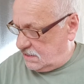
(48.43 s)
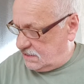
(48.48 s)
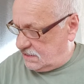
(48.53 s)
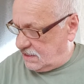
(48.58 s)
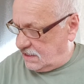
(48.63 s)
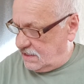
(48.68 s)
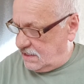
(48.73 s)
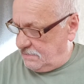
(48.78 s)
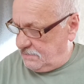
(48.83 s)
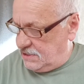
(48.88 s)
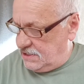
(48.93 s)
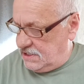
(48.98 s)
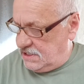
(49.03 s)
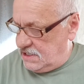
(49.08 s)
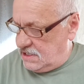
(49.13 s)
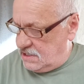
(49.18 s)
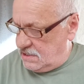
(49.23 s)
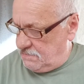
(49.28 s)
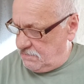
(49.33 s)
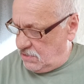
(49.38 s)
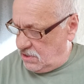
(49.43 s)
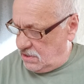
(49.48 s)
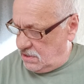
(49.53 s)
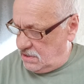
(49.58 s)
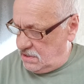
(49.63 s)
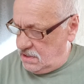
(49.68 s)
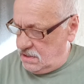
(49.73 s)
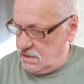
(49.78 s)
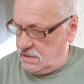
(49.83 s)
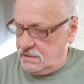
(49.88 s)
Dann haben wir hier
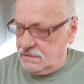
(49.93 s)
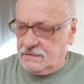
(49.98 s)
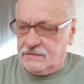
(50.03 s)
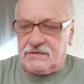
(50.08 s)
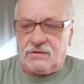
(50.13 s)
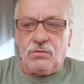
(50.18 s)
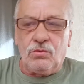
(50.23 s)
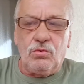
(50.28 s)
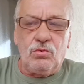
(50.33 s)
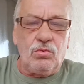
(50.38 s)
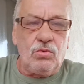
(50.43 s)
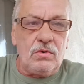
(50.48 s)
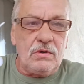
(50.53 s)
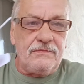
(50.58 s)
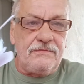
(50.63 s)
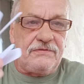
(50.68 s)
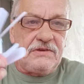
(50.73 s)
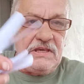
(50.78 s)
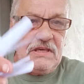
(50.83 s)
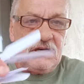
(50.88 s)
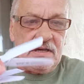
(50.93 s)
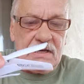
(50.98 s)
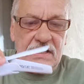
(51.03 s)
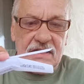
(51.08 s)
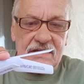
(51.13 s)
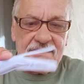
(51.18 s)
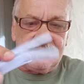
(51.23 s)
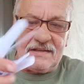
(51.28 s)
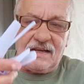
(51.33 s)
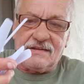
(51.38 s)
mal so vier
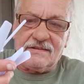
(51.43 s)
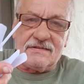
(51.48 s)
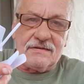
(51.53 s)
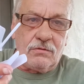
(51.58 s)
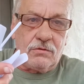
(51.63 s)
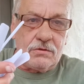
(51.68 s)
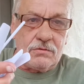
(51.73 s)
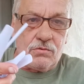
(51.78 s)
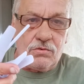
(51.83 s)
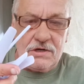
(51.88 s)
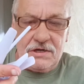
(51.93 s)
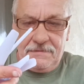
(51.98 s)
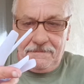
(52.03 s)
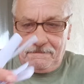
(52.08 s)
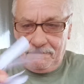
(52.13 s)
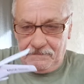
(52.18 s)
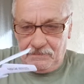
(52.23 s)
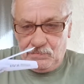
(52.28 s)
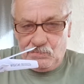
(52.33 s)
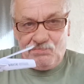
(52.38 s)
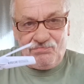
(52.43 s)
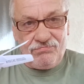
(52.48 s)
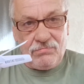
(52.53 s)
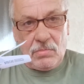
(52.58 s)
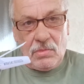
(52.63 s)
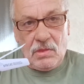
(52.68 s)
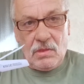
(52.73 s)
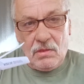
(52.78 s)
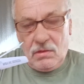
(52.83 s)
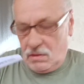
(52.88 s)
Ersatzrotoren,
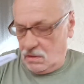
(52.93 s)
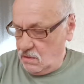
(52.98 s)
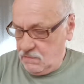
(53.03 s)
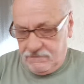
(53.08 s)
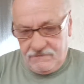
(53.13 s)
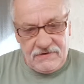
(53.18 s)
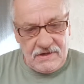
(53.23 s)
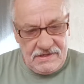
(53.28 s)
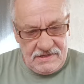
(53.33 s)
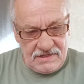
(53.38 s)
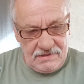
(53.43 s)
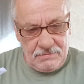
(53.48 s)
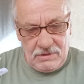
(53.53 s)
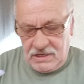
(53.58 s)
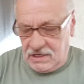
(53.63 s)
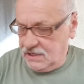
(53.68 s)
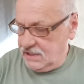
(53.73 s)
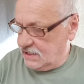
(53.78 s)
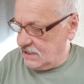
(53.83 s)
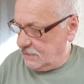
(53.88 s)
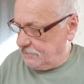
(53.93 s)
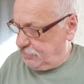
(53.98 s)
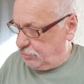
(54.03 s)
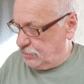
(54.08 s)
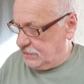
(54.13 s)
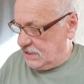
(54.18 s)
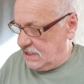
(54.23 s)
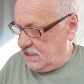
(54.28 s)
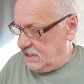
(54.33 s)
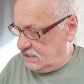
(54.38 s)
falls er mal einer
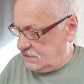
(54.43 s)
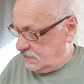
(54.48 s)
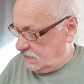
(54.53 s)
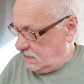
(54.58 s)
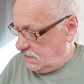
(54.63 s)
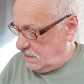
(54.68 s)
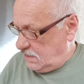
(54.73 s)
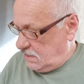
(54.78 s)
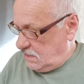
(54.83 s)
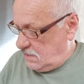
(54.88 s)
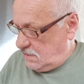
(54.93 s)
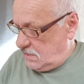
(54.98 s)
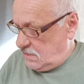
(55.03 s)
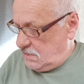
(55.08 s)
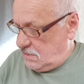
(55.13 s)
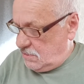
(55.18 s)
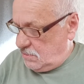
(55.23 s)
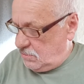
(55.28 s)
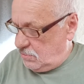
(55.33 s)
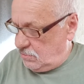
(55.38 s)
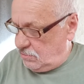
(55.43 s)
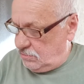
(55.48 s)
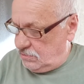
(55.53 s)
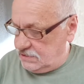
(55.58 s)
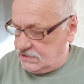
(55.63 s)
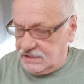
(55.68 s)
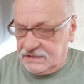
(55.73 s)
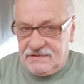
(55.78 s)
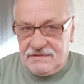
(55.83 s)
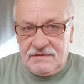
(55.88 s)
kaputt geht.
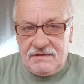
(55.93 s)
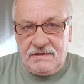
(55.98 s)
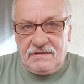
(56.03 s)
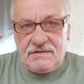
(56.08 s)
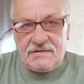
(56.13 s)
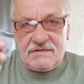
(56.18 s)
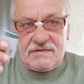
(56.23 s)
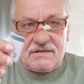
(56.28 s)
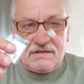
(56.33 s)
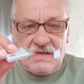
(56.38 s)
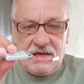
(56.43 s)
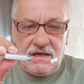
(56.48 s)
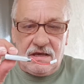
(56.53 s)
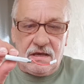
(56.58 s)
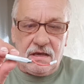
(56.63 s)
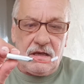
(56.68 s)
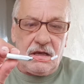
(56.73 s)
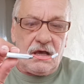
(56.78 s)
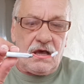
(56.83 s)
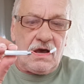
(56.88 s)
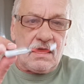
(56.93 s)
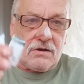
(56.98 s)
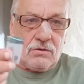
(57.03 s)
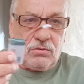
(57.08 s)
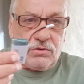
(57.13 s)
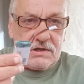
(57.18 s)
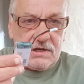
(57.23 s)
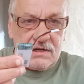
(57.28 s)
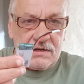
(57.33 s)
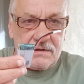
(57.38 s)
Und das ist der
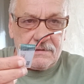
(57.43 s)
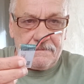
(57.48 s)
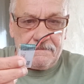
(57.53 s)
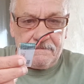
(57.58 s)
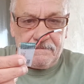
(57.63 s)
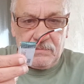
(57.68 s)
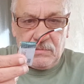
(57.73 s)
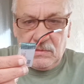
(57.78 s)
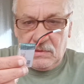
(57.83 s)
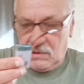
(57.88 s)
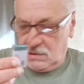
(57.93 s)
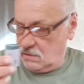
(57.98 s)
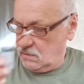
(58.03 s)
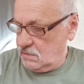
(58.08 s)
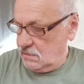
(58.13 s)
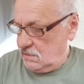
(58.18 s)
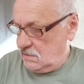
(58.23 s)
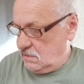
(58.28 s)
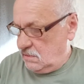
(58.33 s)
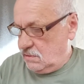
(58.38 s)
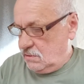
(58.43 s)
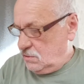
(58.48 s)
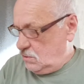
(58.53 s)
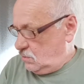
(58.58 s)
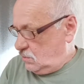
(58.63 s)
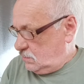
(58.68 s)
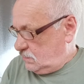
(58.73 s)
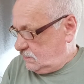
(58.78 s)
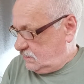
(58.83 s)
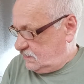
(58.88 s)
Akku ah, dann.
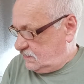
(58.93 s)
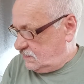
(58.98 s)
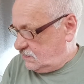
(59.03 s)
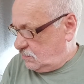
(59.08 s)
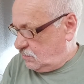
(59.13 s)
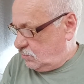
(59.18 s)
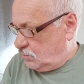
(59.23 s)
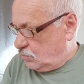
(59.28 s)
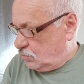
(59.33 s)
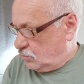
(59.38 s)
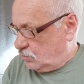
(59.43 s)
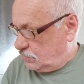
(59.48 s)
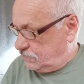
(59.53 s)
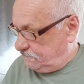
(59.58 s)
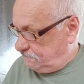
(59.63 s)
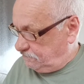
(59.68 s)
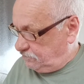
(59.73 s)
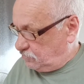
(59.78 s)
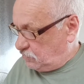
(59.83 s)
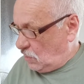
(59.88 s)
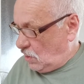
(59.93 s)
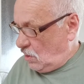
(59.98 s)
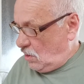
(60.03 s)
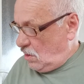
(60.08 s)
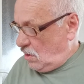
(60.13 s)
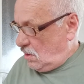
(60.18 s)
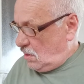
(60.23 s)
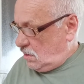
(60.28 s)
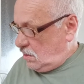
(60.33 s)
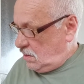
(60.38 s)
So.
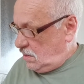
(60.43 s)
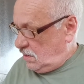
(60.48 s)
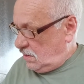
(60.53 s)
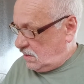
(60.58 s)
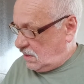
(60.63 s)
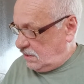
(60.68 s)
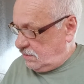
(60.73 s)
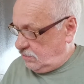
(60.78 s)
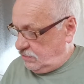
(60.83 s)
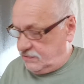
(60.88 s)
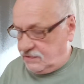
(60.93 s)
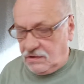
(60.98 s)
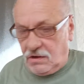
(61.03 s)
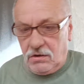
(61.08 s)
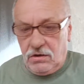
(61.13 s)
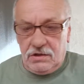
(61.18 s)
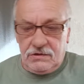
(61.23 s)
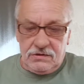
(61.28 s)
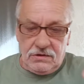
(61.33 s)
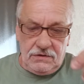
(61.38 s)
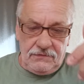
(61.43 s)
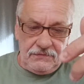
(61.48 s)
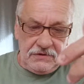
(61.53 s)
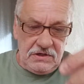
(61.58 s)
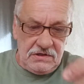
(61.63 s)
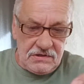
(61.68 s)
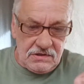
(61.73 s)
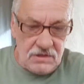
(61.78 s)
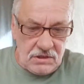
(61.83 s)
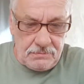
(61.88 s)
Ich kann euch sagen, also ich
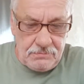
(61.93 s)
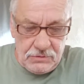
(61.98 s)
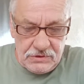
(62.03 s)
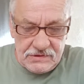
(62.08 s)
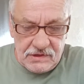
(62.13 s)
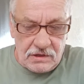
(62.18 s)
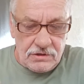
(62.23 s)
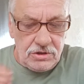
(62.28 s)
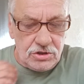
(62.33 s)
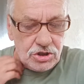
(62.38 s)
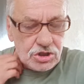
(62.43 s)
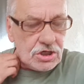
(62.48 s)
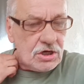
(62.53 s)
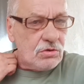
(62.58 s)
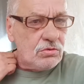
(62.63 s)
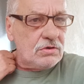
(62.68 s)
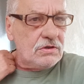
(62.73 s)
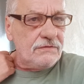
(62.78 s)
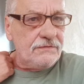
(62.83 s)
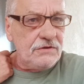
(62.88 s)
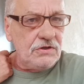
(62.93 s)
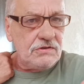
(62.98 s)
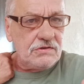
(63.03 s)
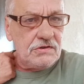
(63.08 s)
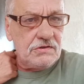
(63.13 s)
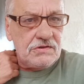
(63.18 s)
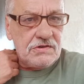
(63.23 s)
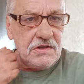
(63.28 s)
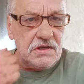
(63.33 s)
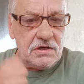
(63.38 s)
finde sie, ich habe mir es angeschaut, ich finde
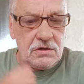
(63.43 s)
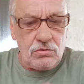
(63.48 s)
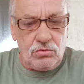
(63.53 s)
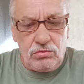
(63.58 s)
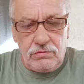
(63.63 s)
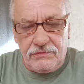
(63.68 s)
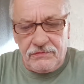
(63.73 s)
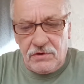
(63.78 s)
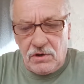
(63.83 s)
sie sehr gut